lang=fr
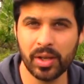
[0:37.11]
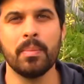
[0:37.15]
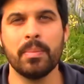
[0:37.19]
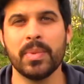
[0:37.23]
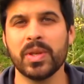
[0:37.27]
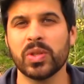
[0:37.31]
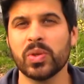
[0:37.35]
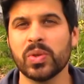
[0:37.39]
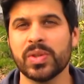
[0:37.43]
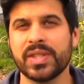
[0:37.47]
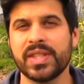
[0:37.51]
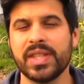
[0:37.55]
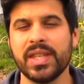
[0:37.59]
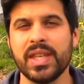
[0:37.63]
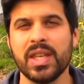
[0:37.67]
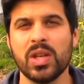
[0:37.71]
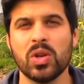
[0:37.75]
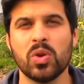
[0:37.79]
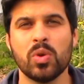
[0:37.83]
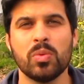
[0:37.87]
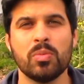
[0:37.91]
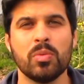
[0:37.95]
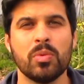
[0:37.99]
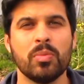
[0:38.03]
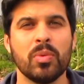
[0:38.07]
mais aussi
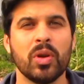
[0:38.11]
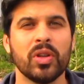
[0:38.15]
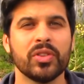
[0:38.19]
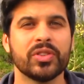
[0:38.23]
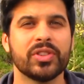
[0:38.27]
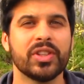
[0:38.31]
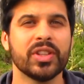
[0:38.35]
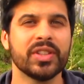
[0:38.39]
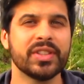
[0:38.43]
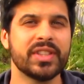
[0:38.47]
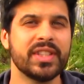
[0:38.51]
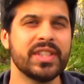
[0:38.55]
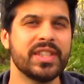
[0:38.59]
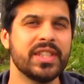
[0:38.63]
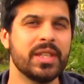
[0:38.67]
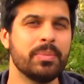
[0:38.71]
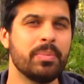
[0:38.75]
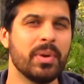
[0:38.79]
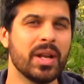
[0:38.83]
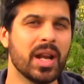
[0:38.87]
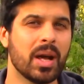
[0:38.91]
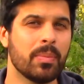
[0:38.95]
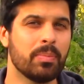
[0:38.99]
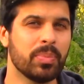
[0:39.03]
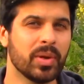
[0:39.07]
le moment
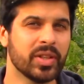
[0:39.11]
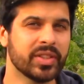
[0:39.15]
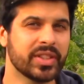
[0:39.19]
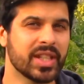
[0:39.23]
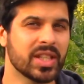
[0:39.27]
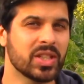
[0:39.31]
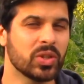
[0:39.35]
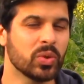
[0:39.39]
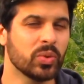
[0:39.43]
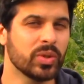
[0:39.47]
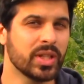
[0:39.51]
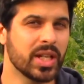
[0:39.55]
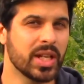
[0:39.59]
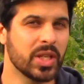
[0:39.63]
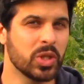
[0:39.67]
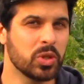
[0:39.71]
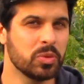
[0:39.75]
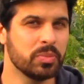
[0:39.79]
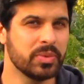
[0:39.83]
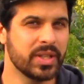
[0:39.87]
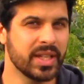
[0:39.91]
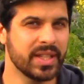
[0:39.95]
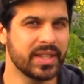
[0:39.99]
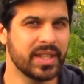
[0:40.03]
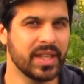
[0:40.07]
d'anticiper la plantation des
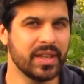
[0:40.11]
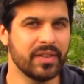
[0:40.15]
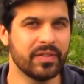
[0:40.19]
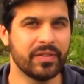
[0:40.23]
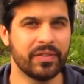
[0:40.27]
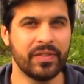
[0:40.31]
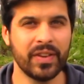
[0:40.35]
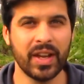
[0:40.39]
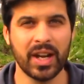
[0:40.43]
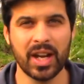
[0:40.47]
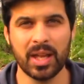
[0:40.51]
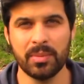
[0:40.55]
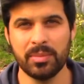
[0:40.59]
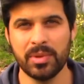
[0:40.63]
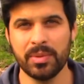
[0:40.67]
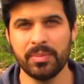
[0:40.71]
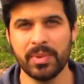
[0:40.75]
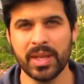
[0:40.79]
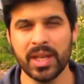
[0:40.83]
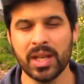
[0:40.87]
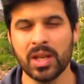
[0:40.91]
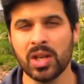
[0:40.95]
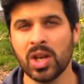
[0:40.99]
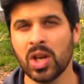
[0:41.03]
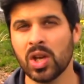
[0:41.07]
légumes d'été vers la
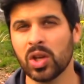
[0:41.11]
mi-mai